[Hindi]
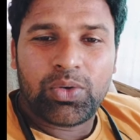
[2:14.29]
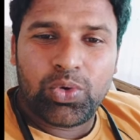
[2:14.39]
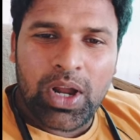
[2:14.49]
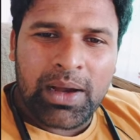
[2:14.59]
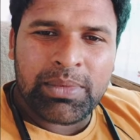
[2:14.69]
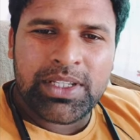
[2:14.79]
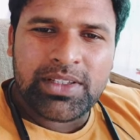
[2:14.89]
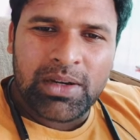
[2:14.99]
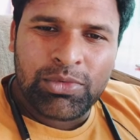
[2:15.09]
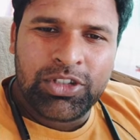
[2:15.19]
गुलाम
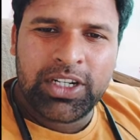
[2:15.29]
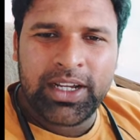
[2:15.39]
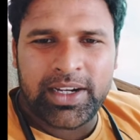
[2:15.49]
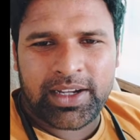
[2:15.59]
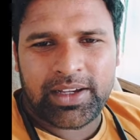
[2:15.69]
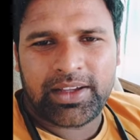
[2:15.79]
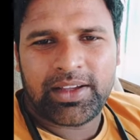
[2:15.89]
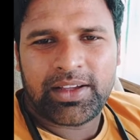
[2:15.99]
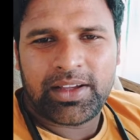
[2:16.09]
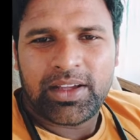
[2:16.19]
किसका मुझे रहना है
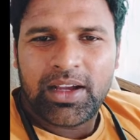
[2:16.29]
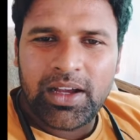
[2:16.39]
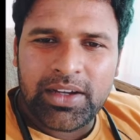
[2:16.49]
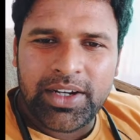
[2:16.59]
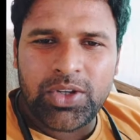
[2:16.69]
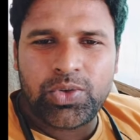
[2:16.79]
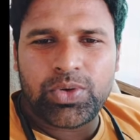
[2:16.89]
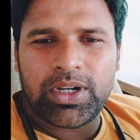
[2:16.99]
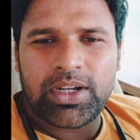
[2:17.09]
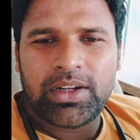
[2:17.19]
अंग्रेजों
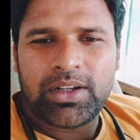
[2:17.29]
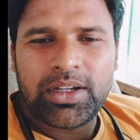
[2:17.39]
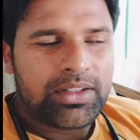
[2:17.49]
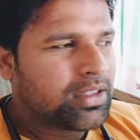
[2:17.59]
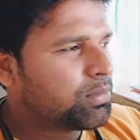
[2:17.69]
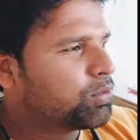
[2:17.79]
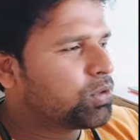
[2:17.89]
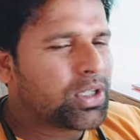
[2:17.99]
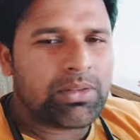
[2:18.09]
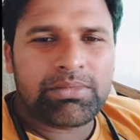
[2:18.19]
का तब
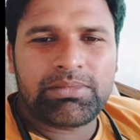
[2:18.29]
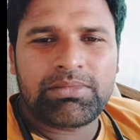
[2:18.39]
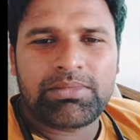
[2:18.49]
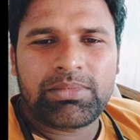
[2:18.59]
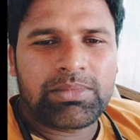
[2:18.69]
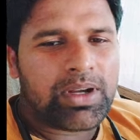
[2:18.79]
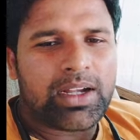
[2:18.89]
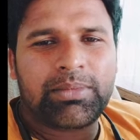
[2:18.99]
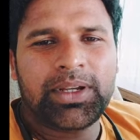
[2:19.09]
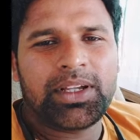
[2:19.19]
उन्होंने कहा
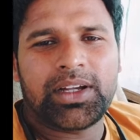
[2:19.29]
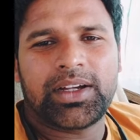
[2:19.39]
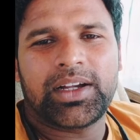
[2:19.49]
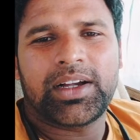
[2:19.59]
कि भैया